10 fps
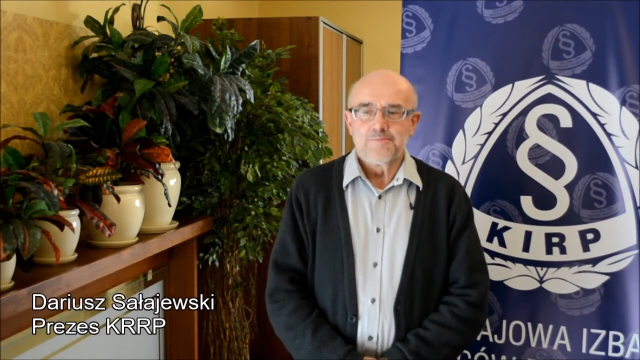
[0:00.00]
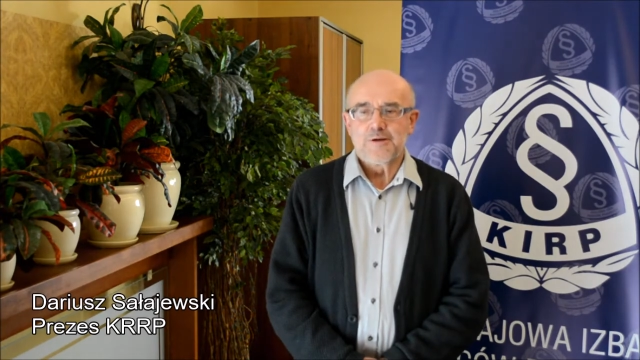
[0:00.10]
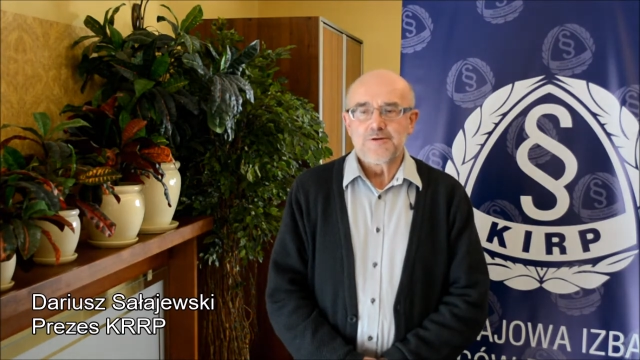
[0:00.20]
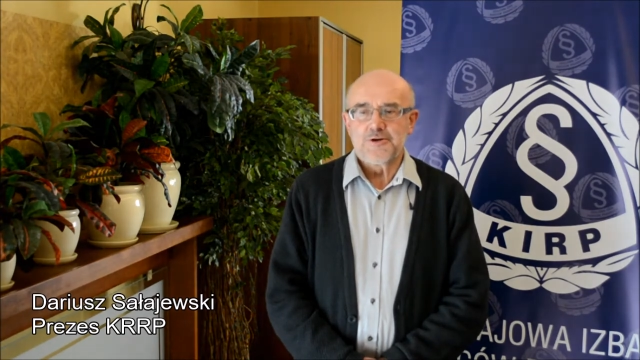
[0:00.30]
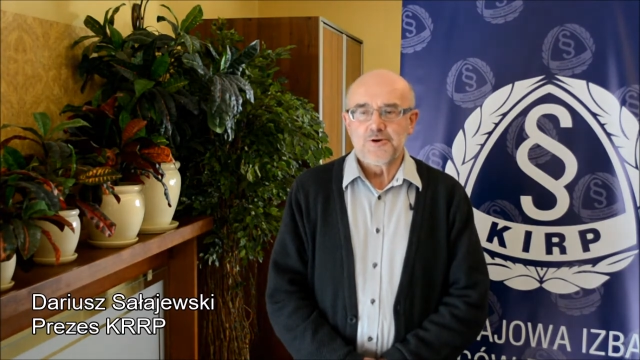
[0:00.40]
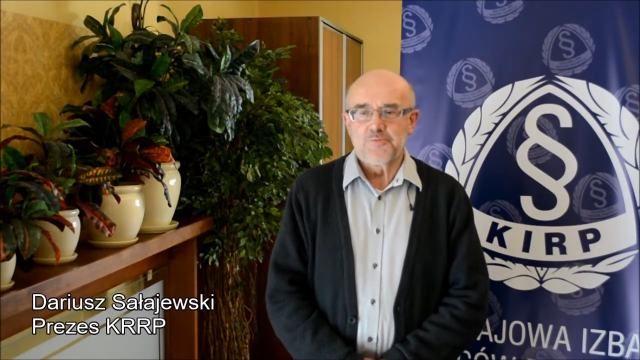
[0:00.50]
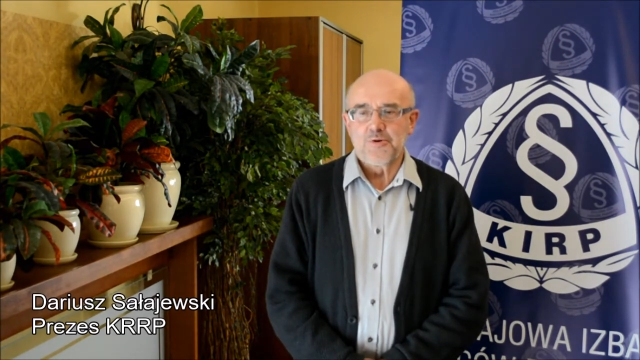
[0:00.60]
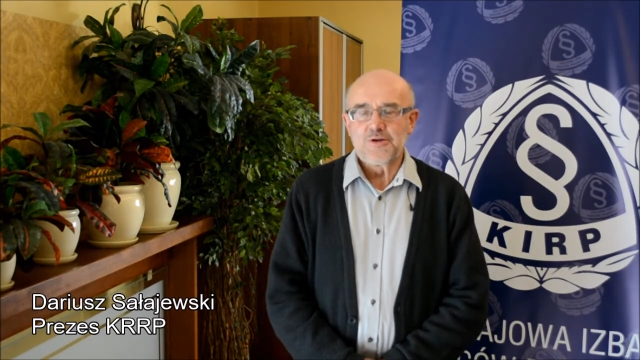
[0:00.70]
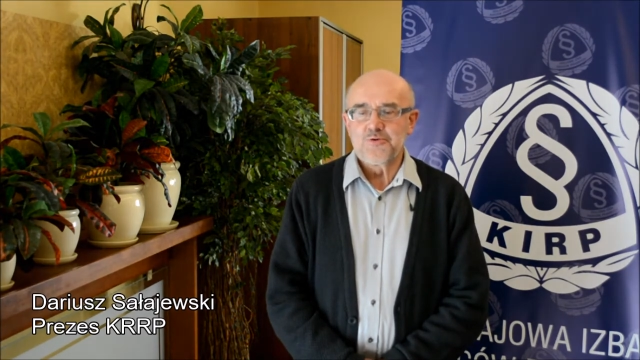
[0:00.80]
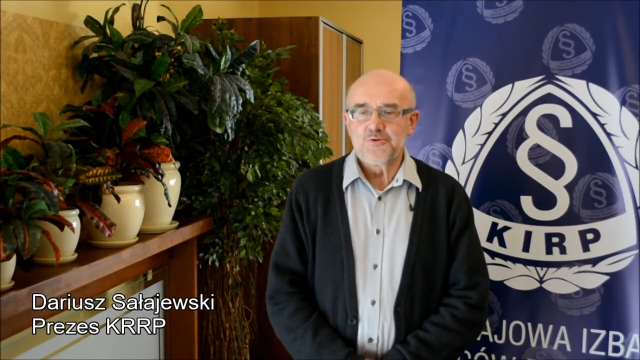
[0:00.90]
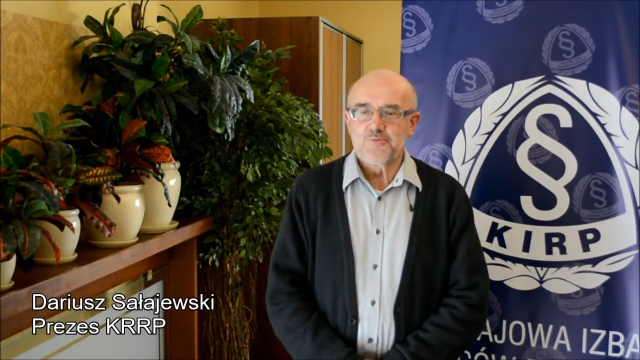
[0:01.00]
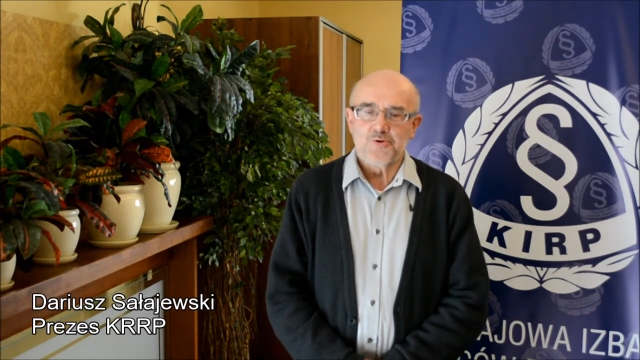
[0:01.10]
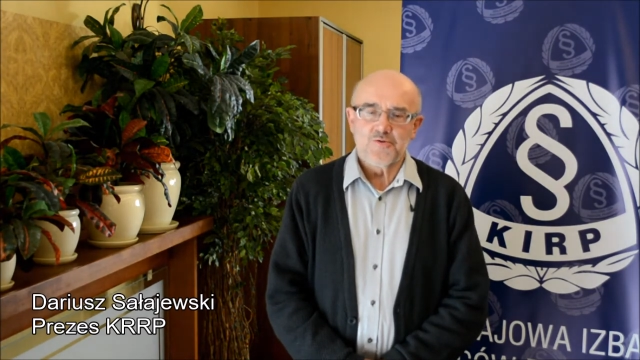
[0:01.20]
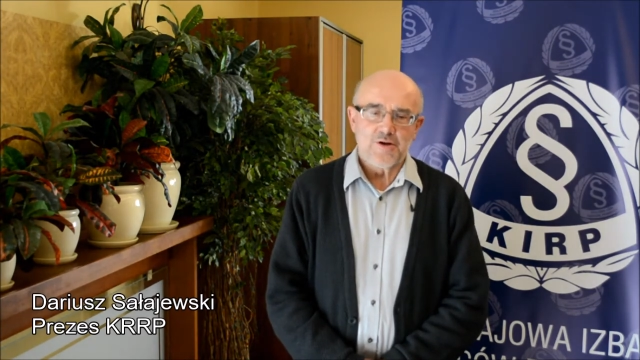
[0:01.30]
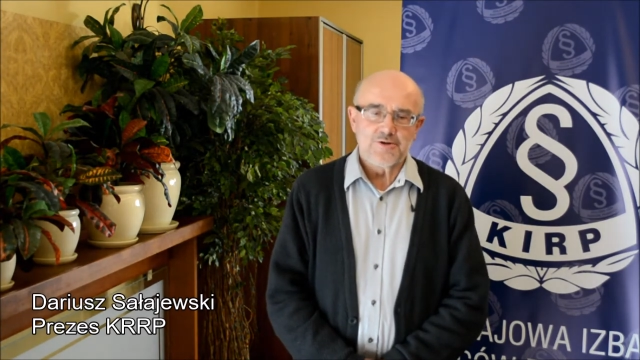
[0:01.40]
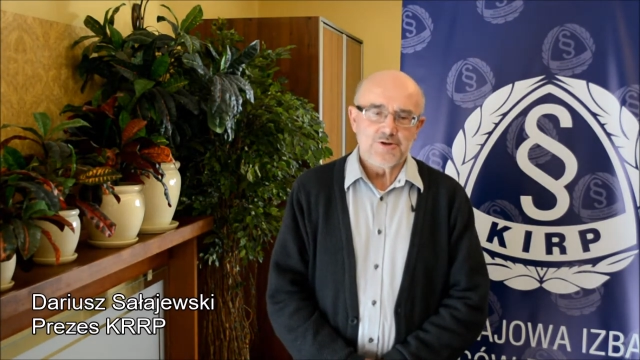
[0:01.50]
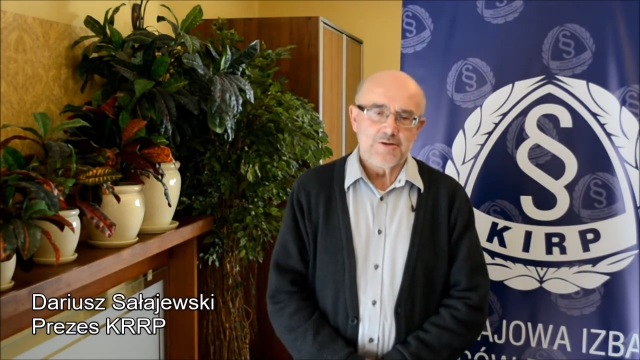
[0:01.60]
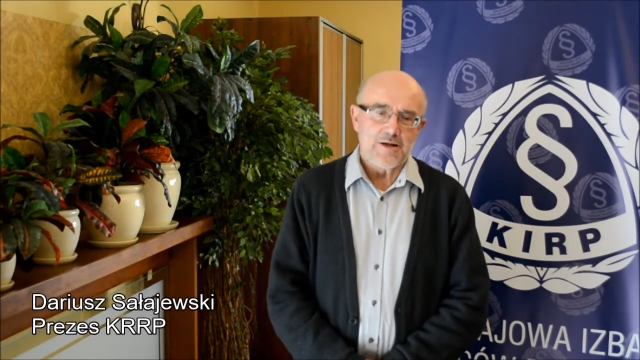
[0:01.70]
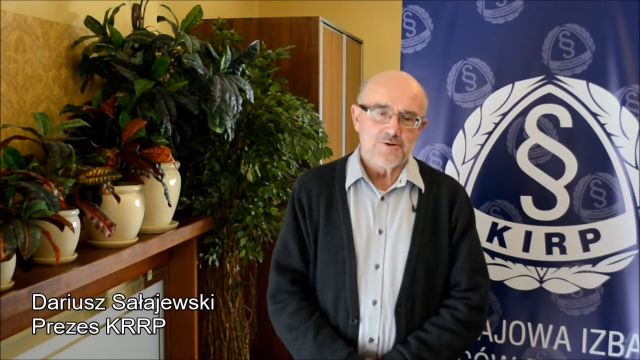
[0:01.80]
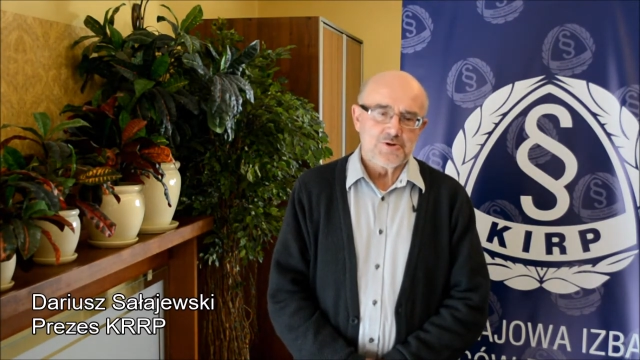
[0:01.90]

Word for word: 55 minut poświęcić na to,